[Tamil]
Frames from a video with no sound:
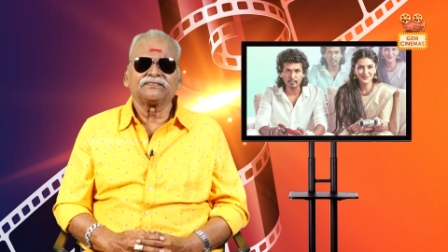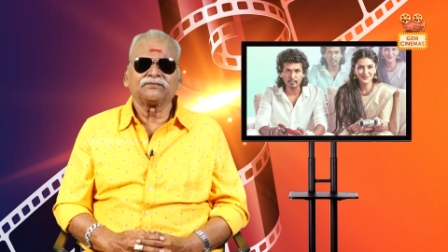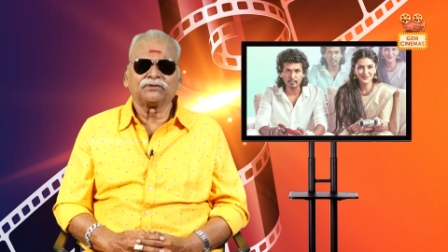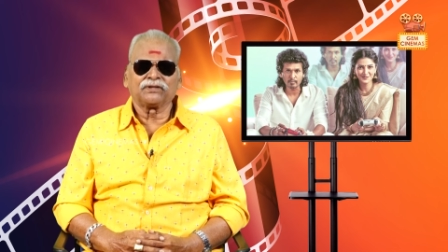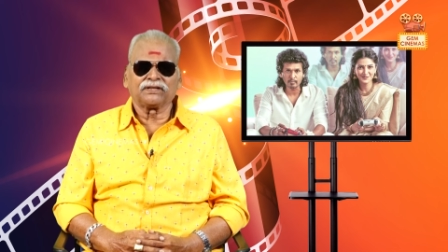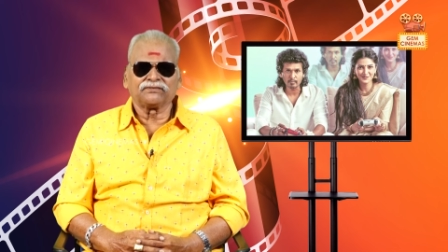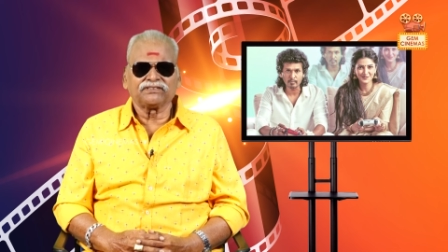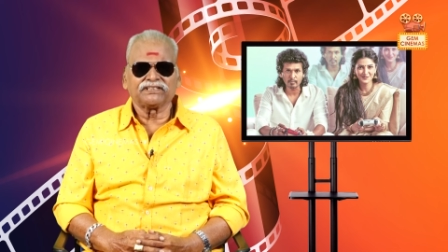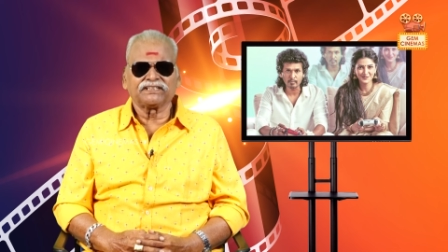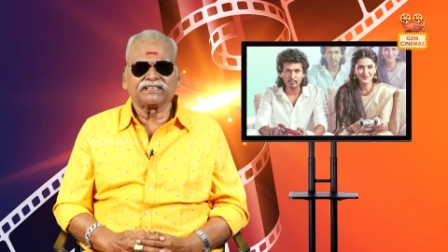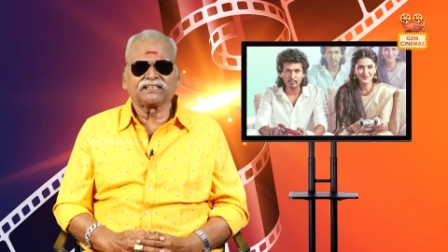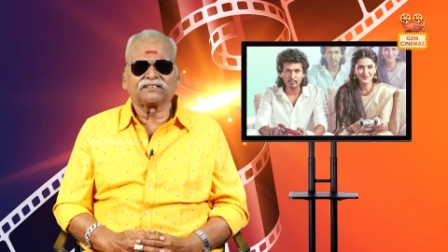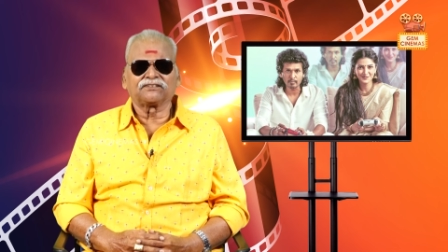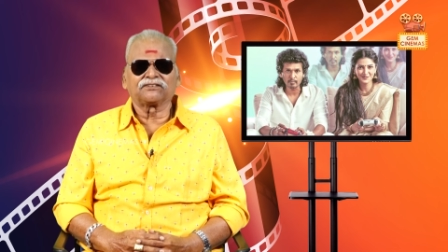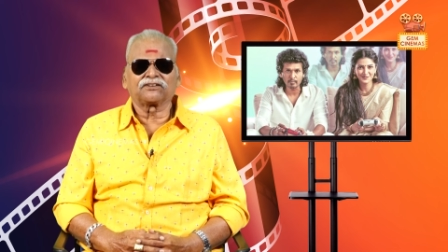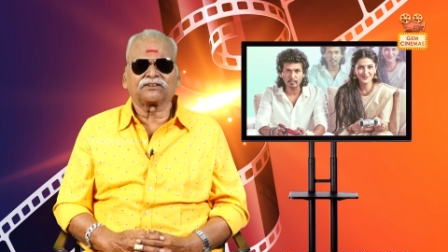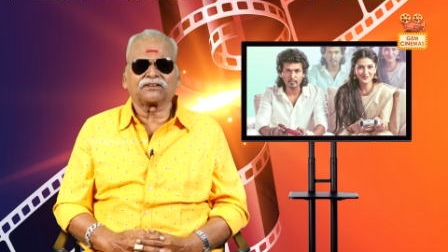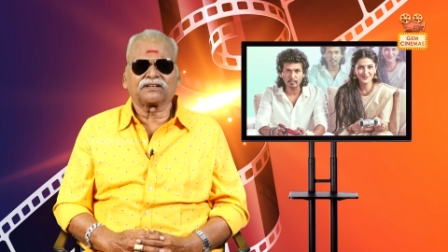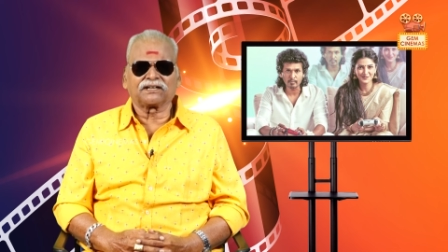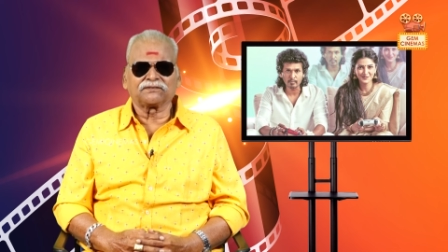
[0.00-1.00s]
உதவி
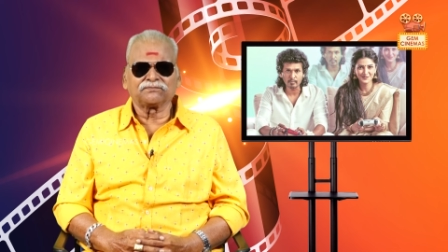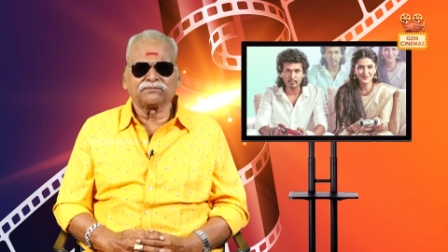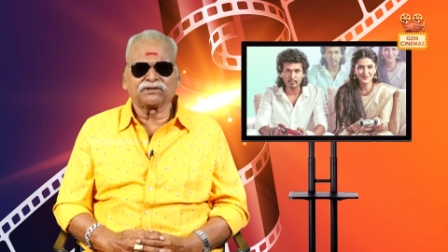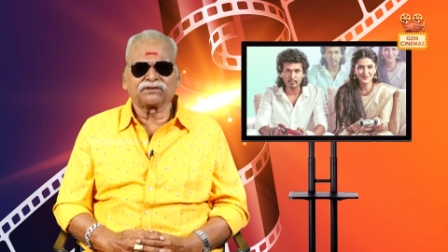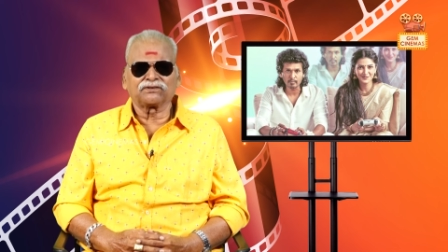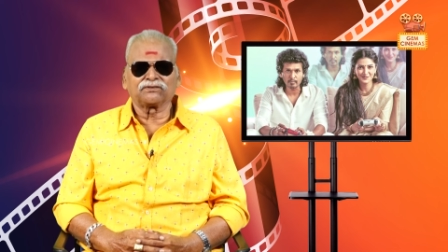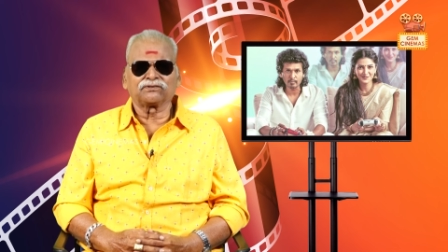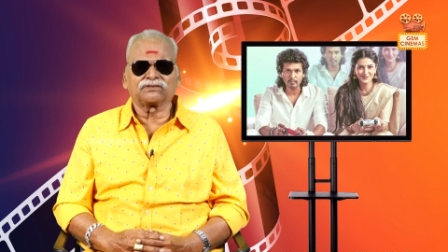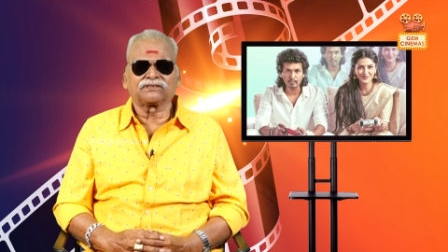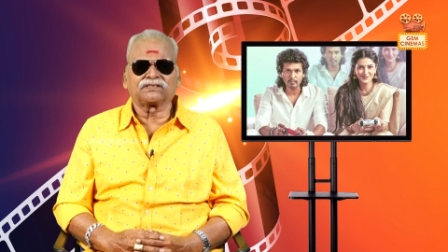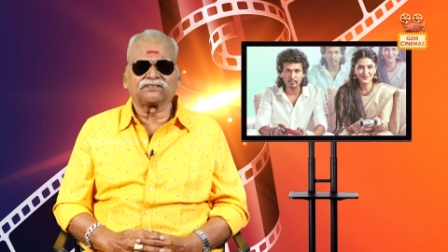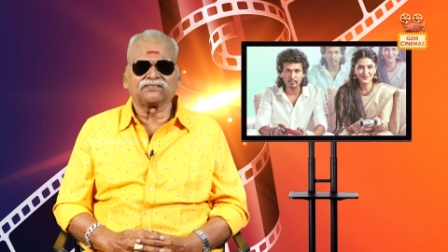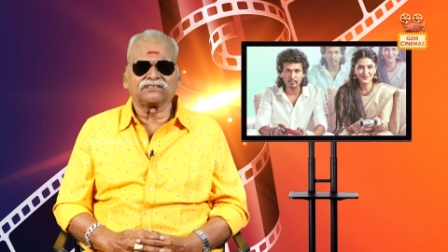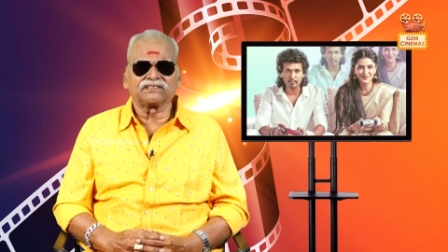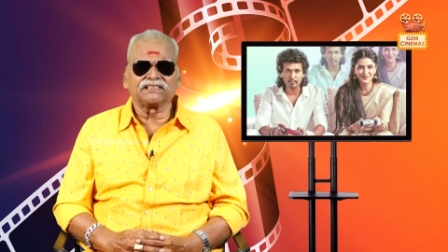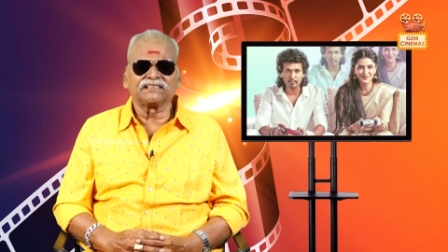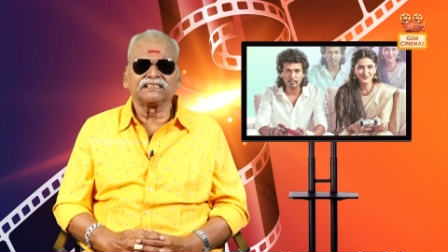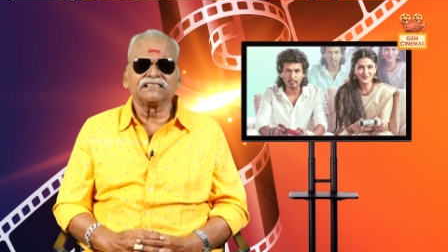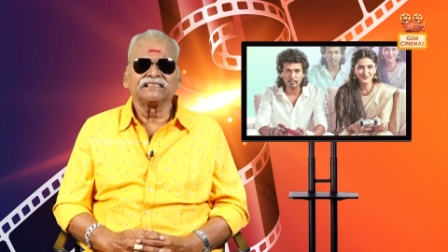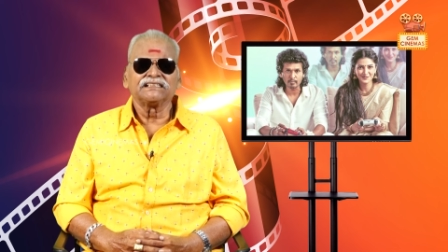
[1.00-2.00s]
இயக்குனரும் நண்பரும் ஒருத்தர்
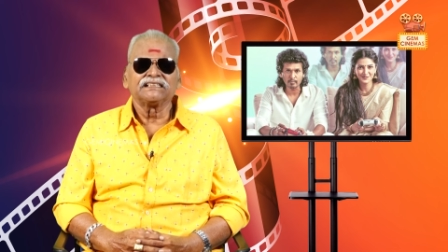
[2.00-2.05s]
வந்து